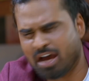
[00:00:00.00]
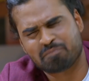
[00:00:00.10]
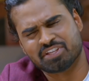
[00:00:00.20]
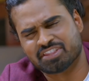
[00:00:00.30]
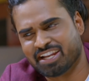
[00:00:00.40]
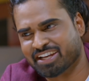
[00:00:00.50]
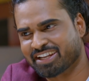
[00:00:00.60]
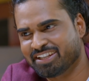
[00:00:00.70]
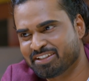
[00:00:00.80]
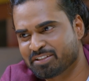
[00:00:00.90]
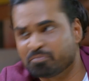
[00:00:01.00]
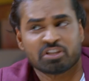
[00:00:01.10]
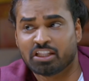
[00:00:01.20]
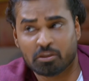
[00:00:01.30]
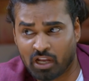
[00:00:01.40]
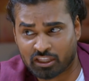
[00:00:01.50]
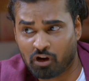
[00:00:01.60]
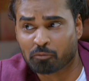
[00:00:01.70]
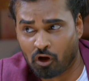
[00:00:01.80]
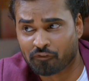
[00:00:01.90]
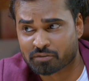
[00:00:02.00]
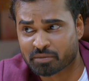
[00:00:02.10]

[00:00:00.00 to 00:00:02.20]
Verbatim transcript: आप चिंता ना करें मैं जल्दी बुलाता हूँ आपको ऑफिस